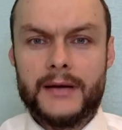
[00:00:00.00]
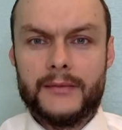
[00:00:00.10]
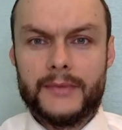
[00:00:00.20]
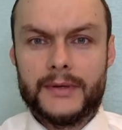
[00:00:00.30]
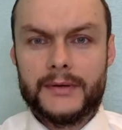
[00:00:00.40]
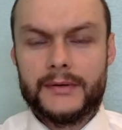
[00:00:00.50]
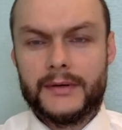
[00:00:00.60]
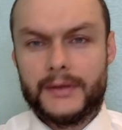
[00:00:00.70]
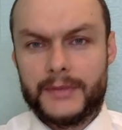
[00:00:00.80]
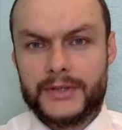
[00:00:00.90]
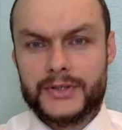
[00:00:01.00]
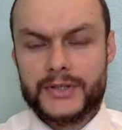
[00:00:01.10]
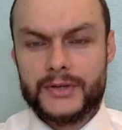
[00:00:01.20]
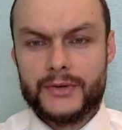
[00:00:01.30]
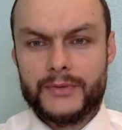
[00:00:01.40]
мы, опять же,
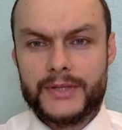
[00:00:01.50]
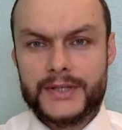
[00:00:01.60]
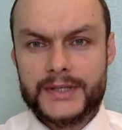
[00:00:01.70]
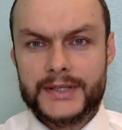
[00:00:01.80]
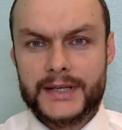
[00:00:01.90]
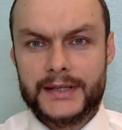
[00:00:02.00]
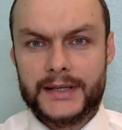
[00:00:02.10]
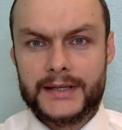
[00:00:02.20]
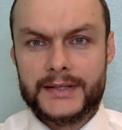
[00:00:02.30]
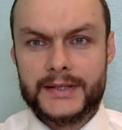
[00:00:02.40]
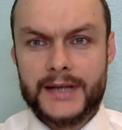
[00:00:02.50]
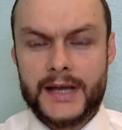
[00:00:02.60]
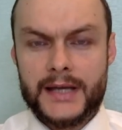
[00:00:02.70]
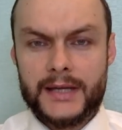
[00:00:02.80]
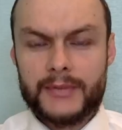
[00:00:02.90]
сдаем медицинские анализы
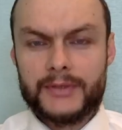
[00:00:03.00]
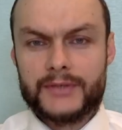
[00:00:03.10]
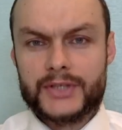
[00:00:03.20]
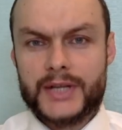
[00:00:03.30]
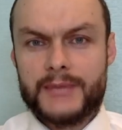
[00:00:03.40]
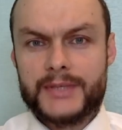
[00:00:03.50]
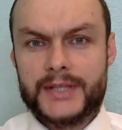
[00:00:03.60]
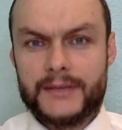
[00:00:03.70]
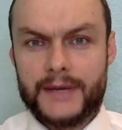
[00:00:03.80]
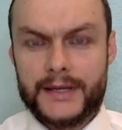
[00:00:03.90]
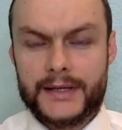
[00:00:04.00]
и подтверждаем основания.